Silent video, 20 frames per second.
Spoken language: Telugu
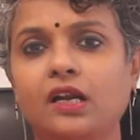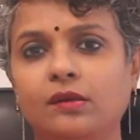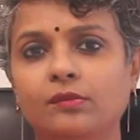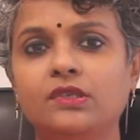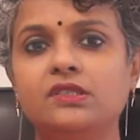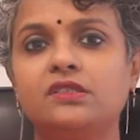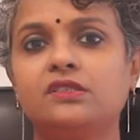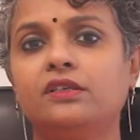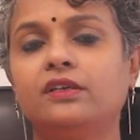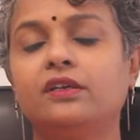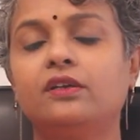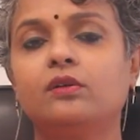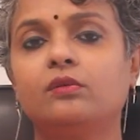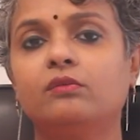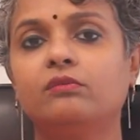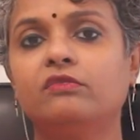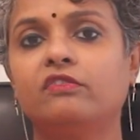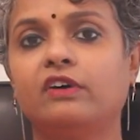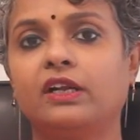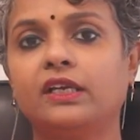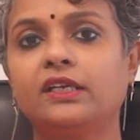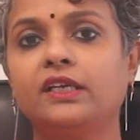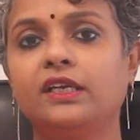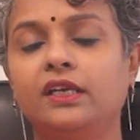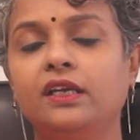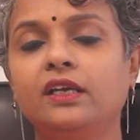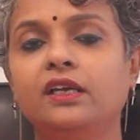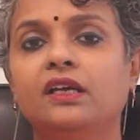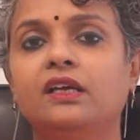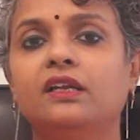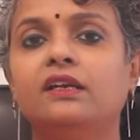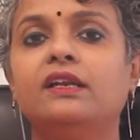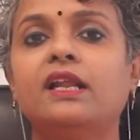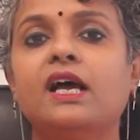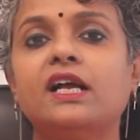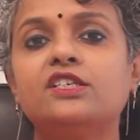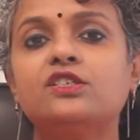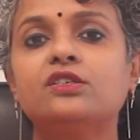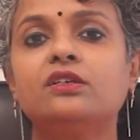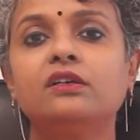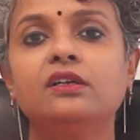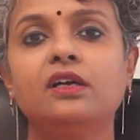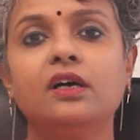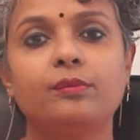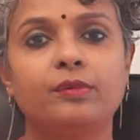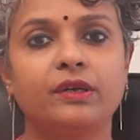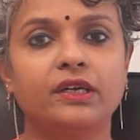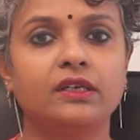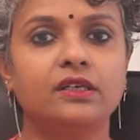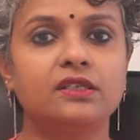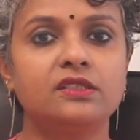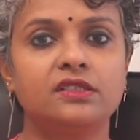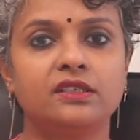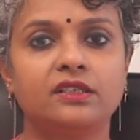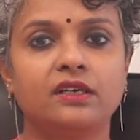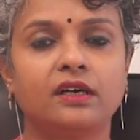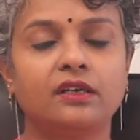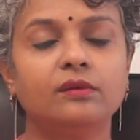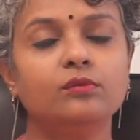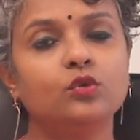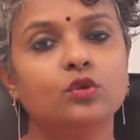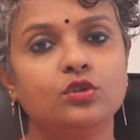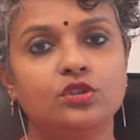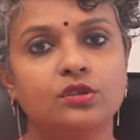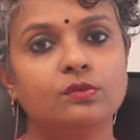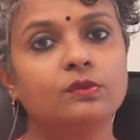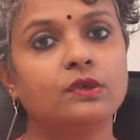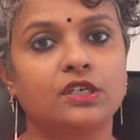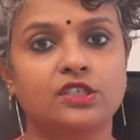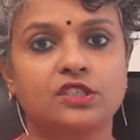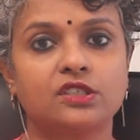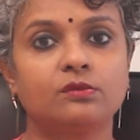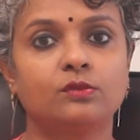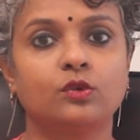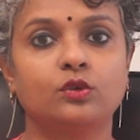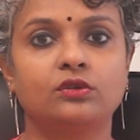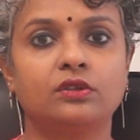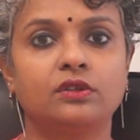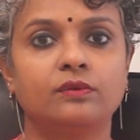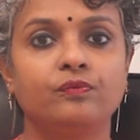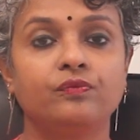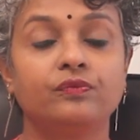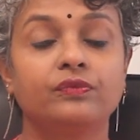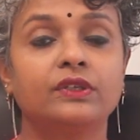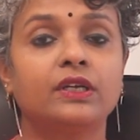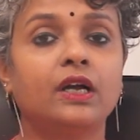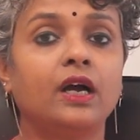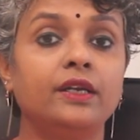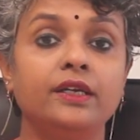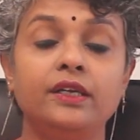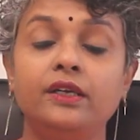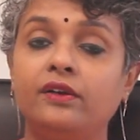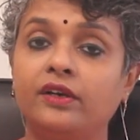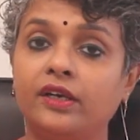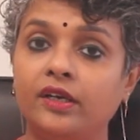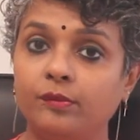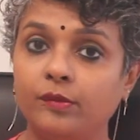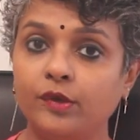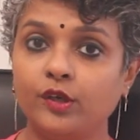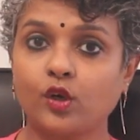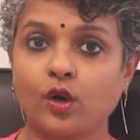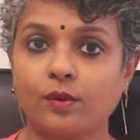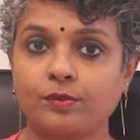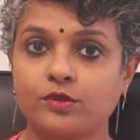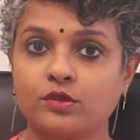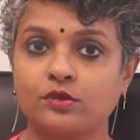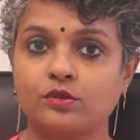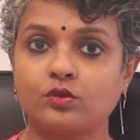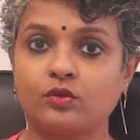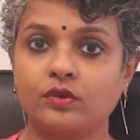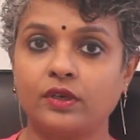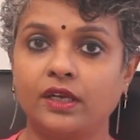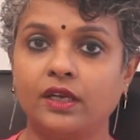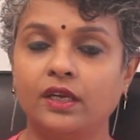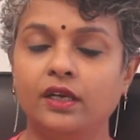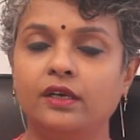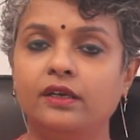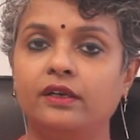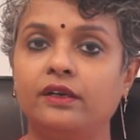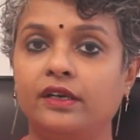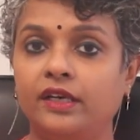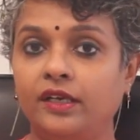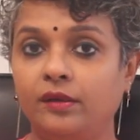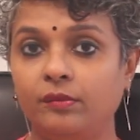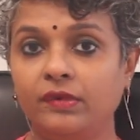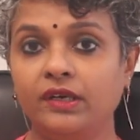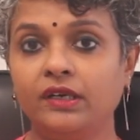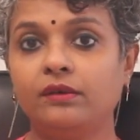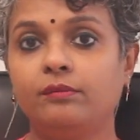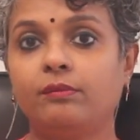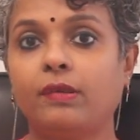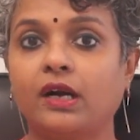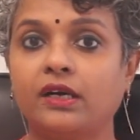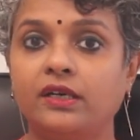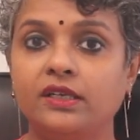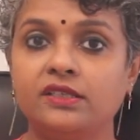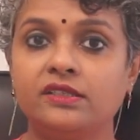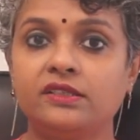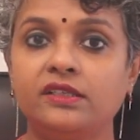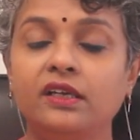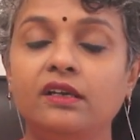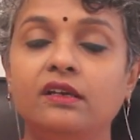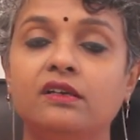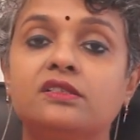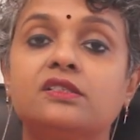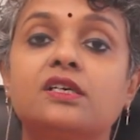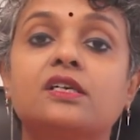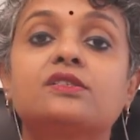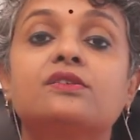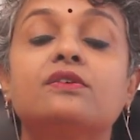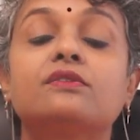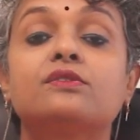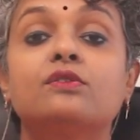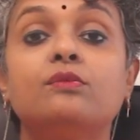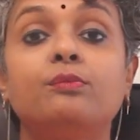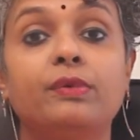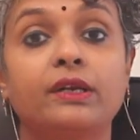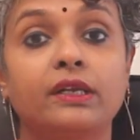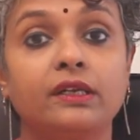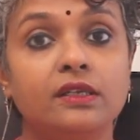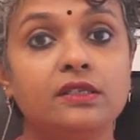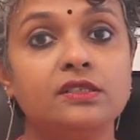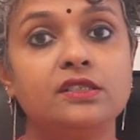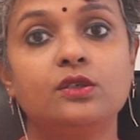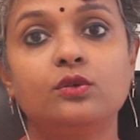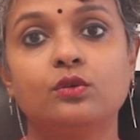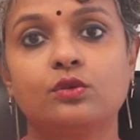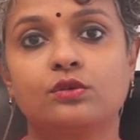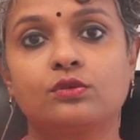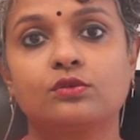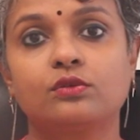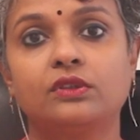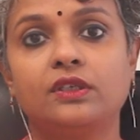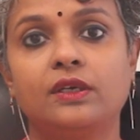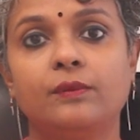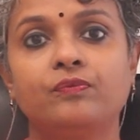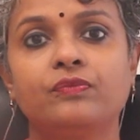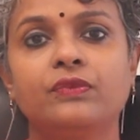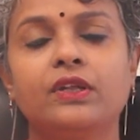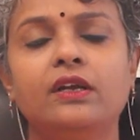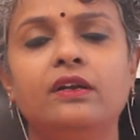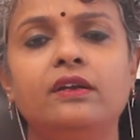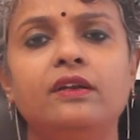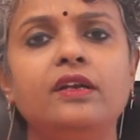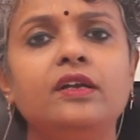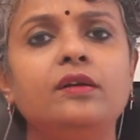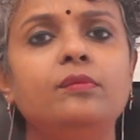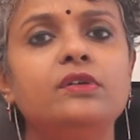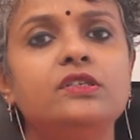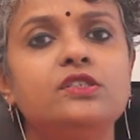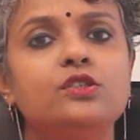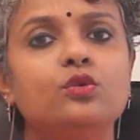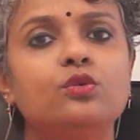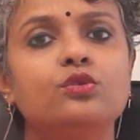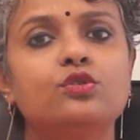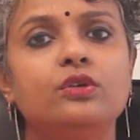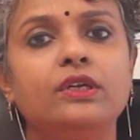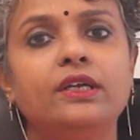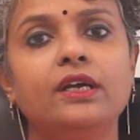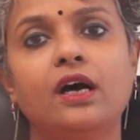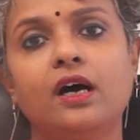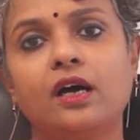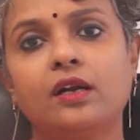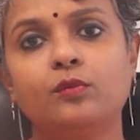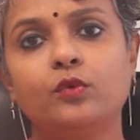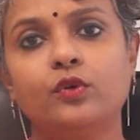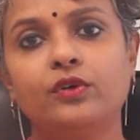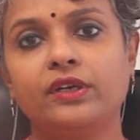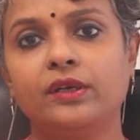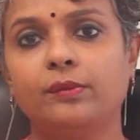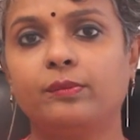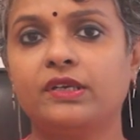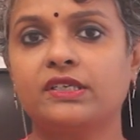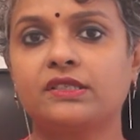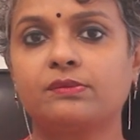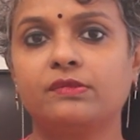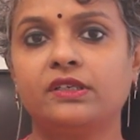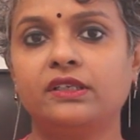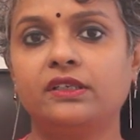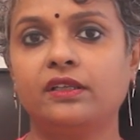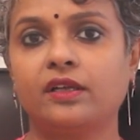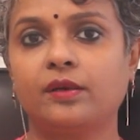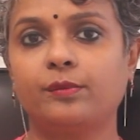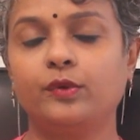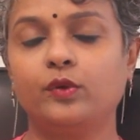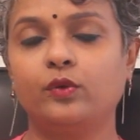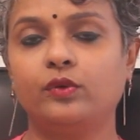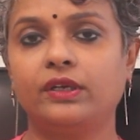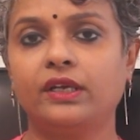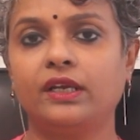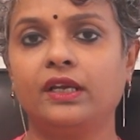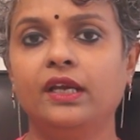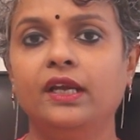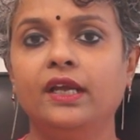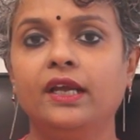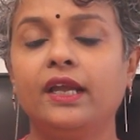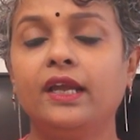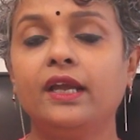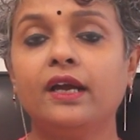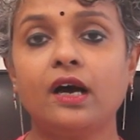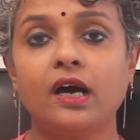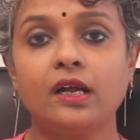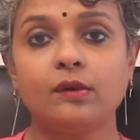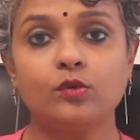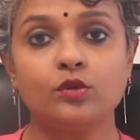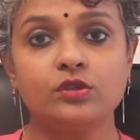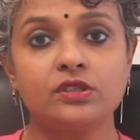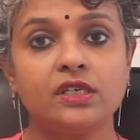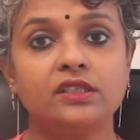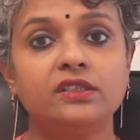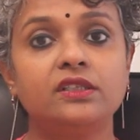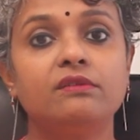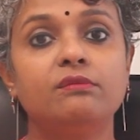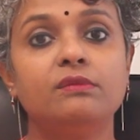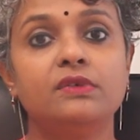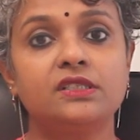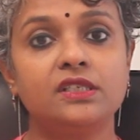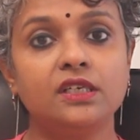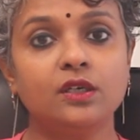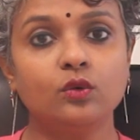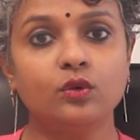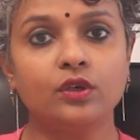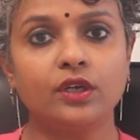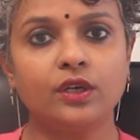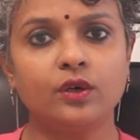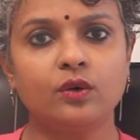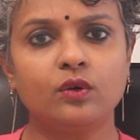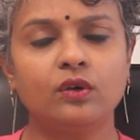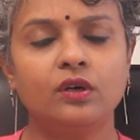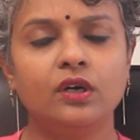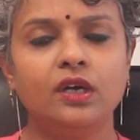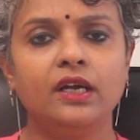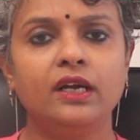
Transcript: కాల్మన్ సిండ్రోమ్ వాళ్ళకి న్యాచురల్గా ప్రెగ్నెన్సీ రావడం కొంచెం కష్టం అవుతుంది కానీ ట్రీట్మెంట్ ఆప్షన్స్ ఉన్నాయి ట్రీట్మెంట్ పాటిస్తే సక్సెస్ఫుల్ ప్రెగ్నెన్సీ కూడా వస్తుంది ట్రీట్మెంట్స్ యూజువలీ హార్మోన్ రీప్లేస్మెంట్ థెరపీ ఉంటాయి ఏ హార్మోన్స్ అయితే మిస్సింగ్ ఉన్నాయో